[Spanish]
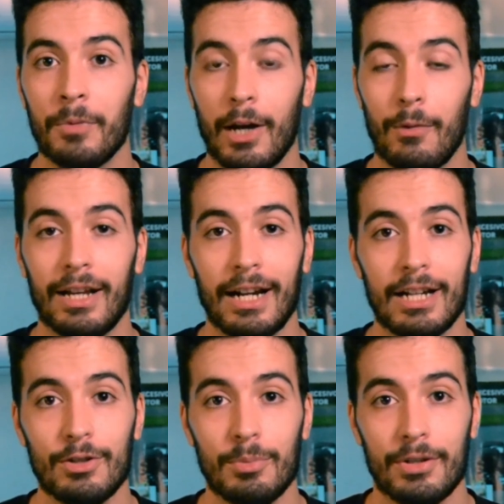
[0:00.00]
En cualquier
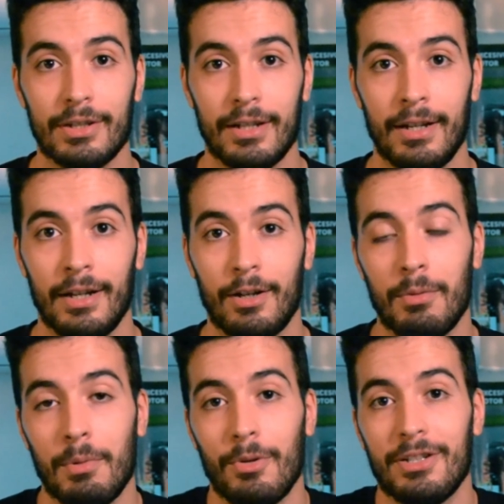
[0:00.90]
caso, pues
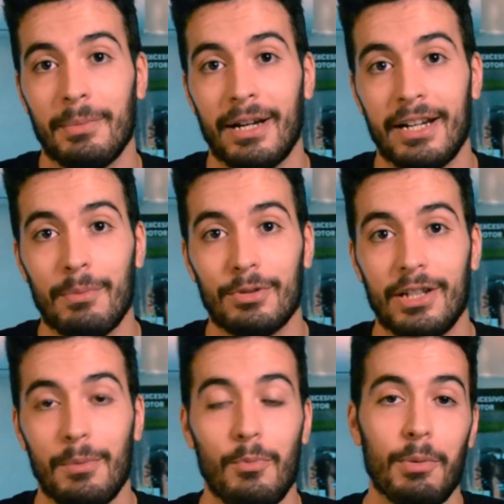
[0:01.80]
como podéis imaginar, pues
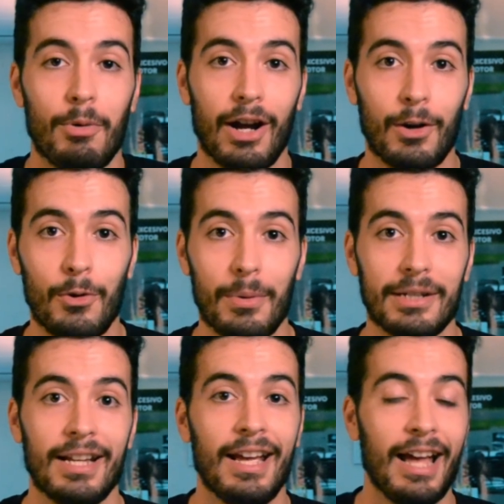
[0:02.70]
tienen muy pocas curvas,